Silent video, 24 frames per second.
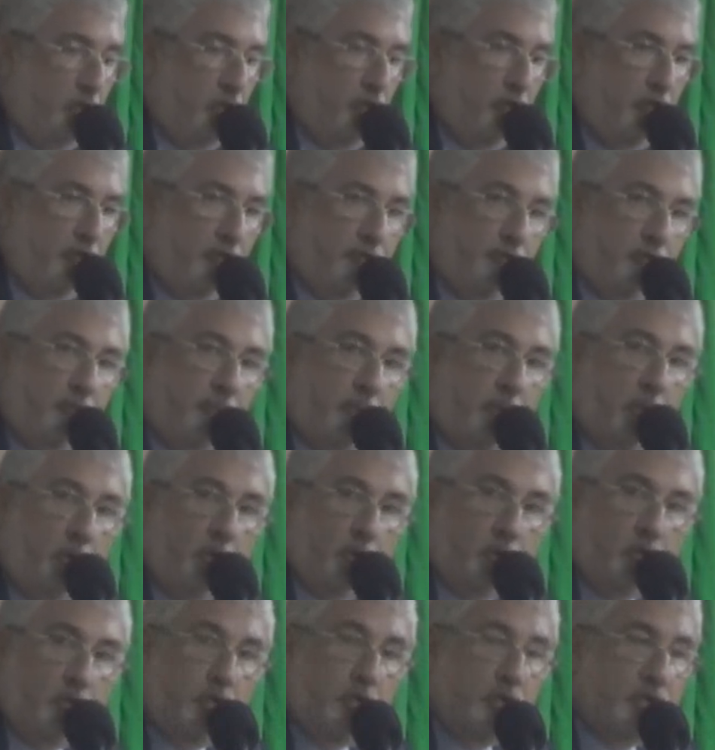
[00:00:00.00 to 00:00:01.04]
do novo
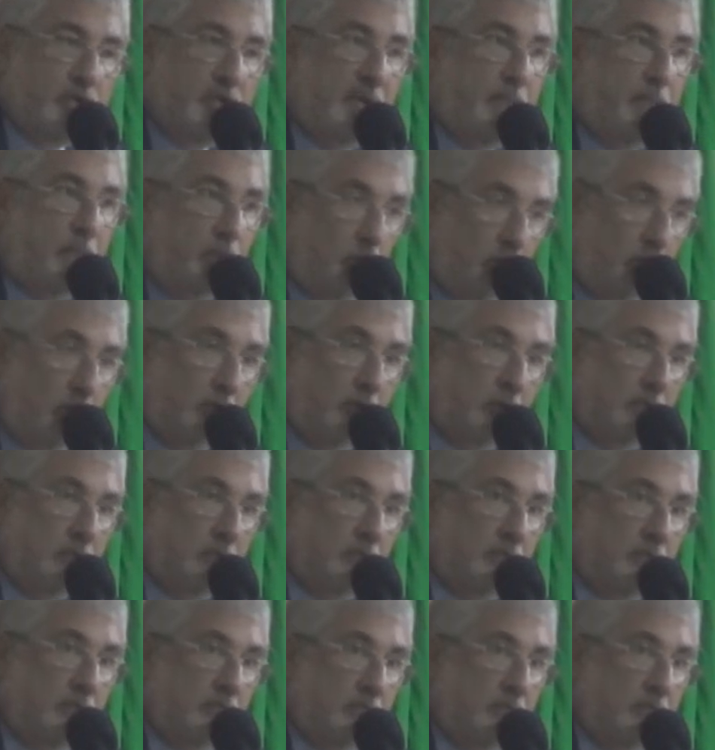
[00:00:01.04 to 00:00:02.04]
ponto do SAMU,